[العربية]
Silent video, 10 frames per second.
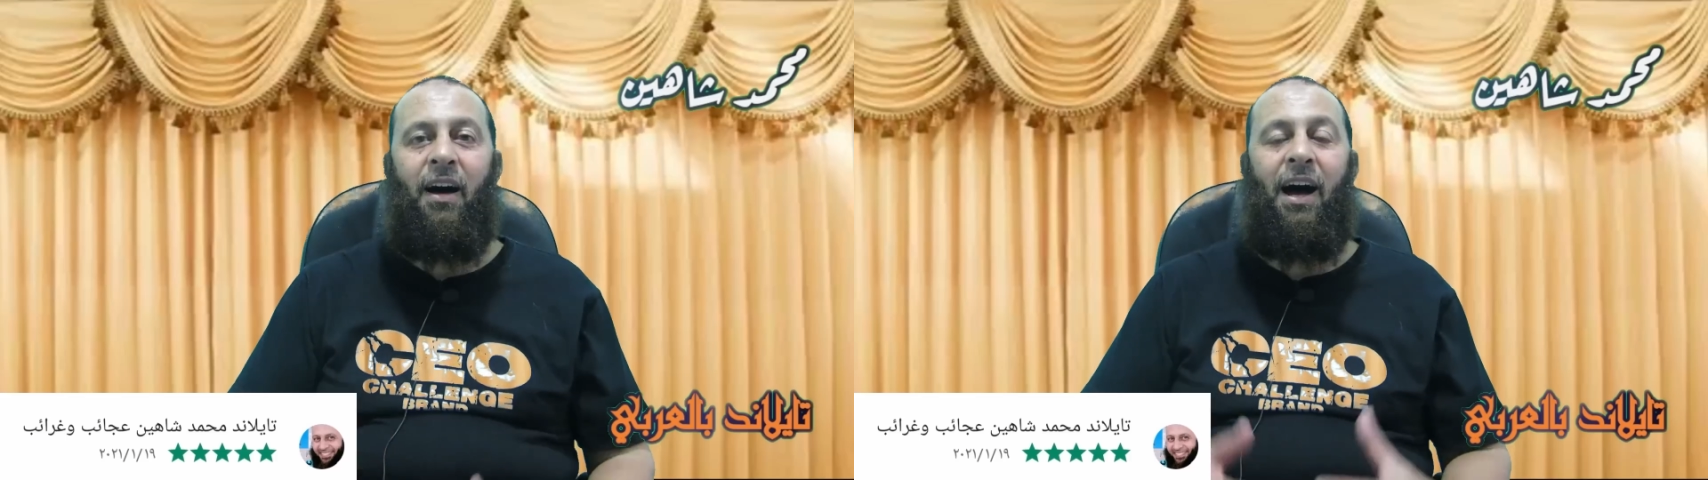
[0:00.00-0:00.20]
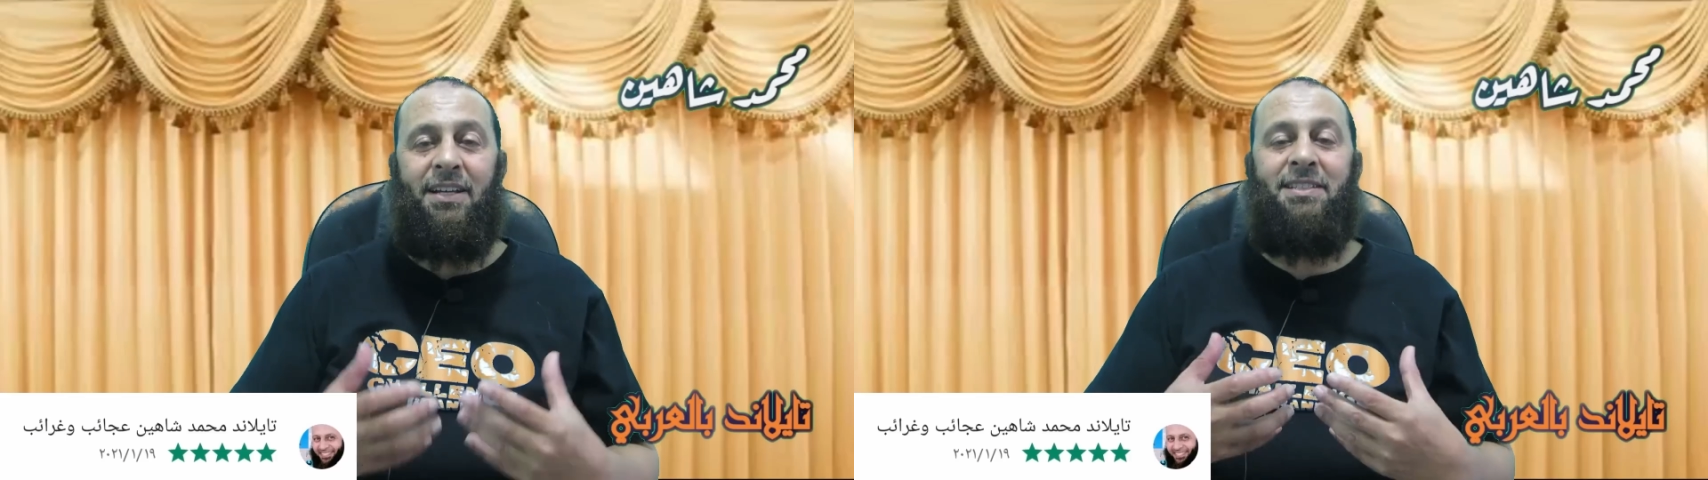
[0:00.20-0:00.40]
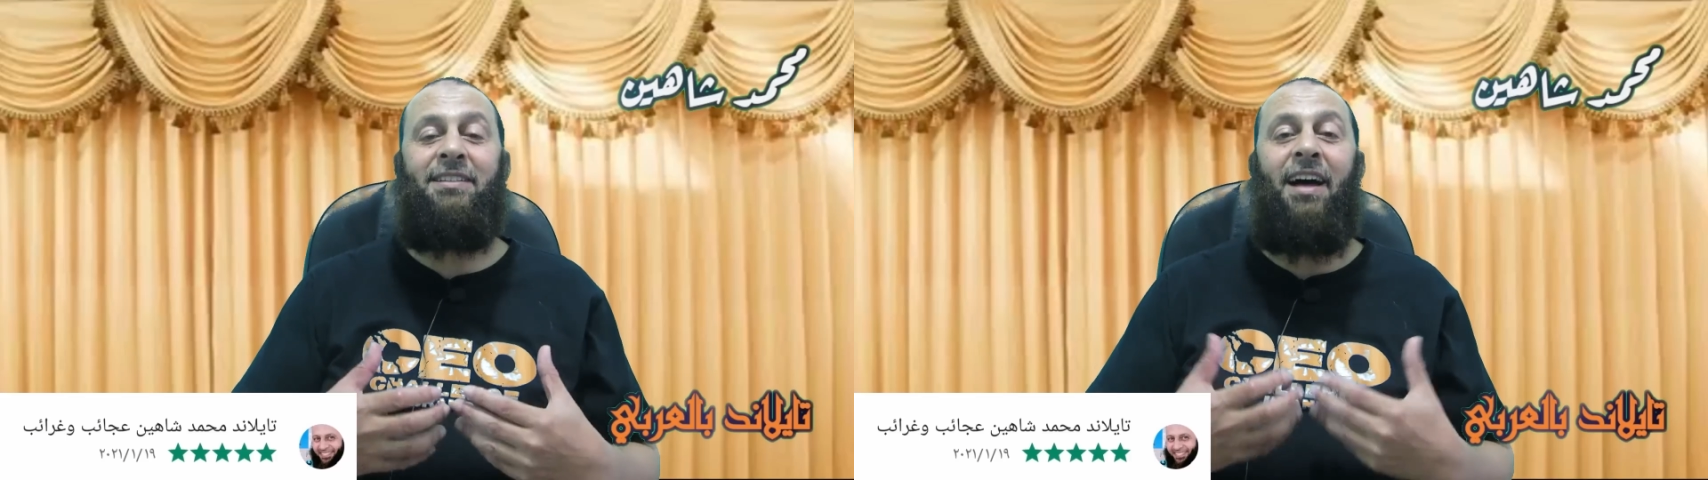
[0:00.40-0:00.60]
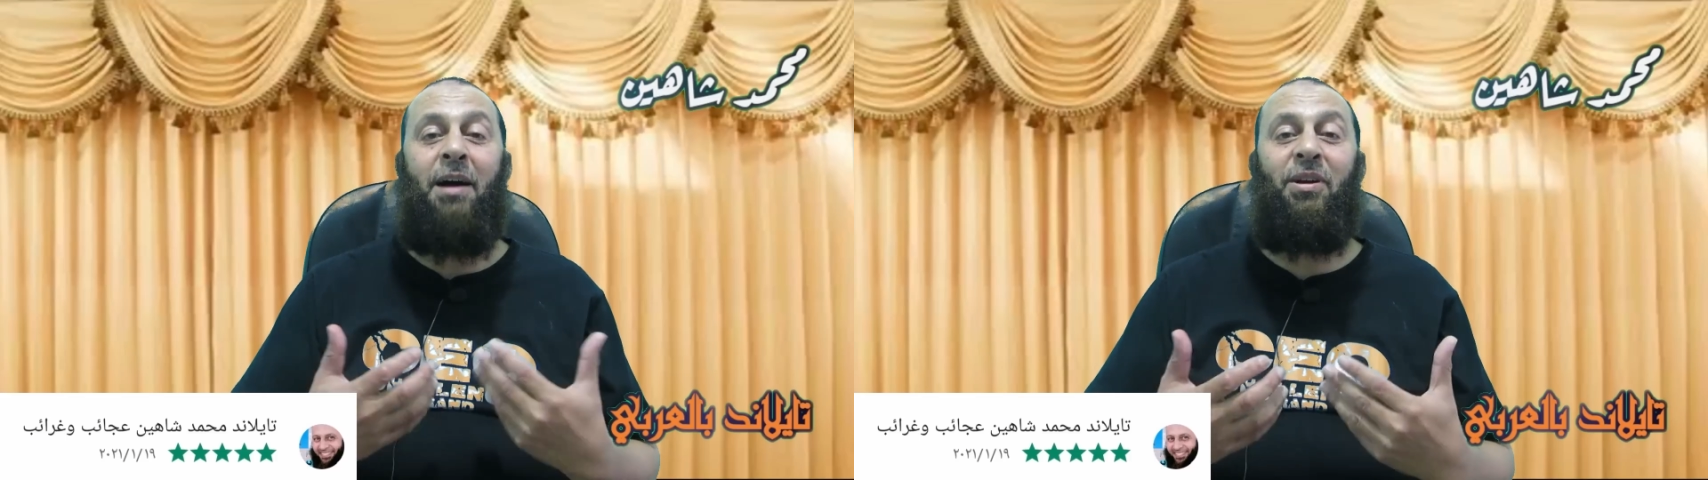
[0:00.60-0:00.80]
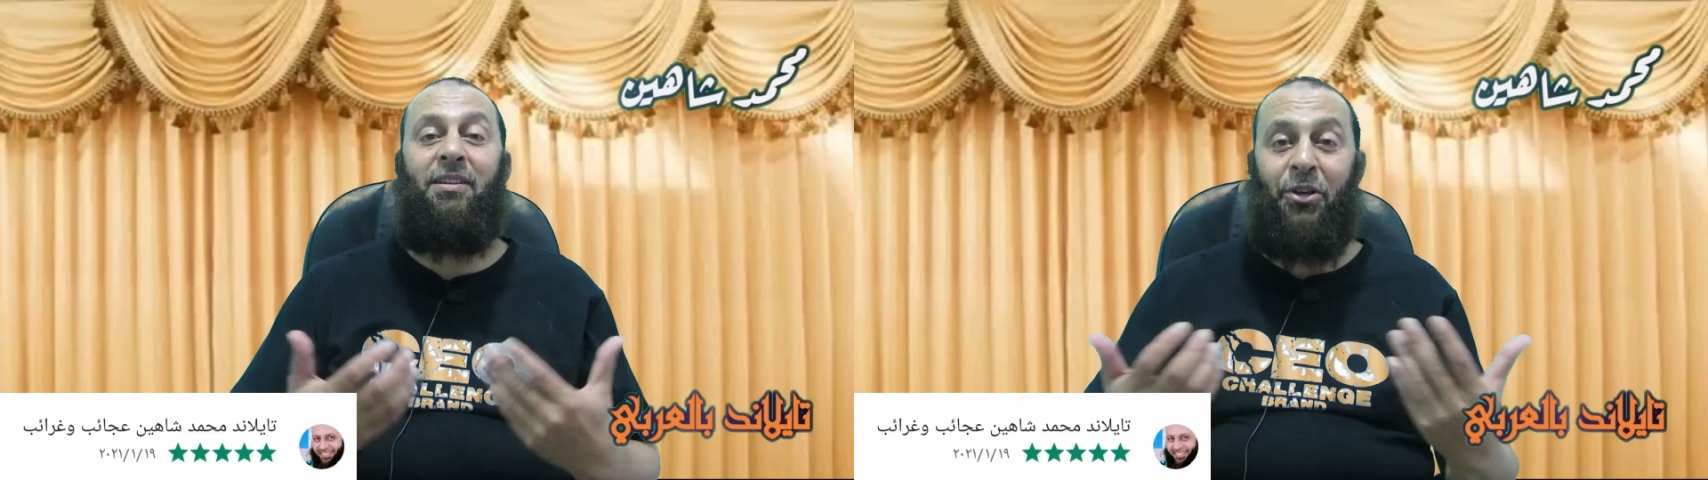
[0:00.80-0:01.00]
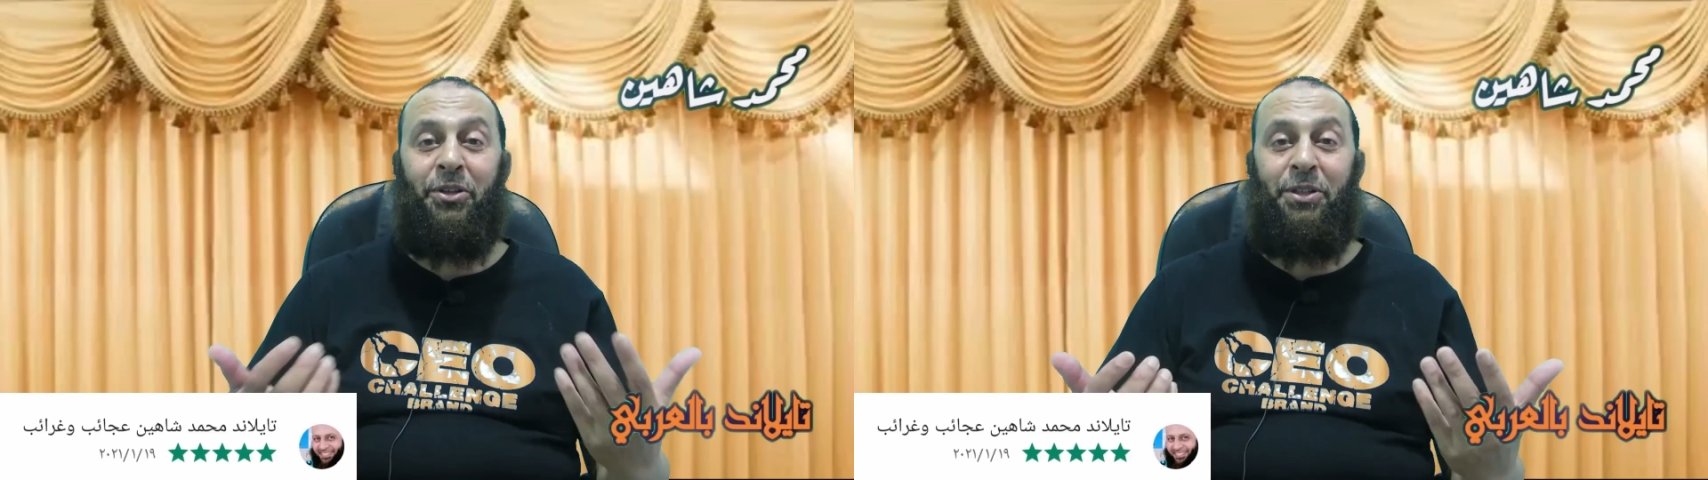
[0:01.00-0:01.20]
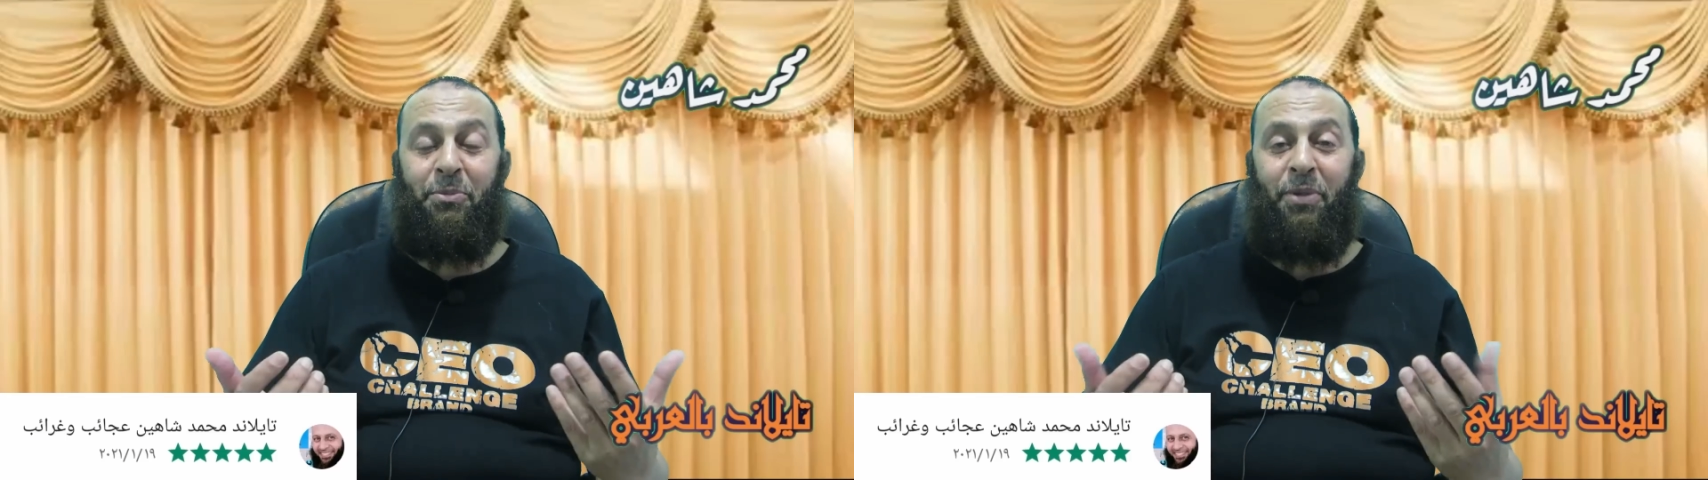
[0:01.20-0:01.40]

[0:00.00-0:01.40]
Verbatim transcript: عايزين عمل طيب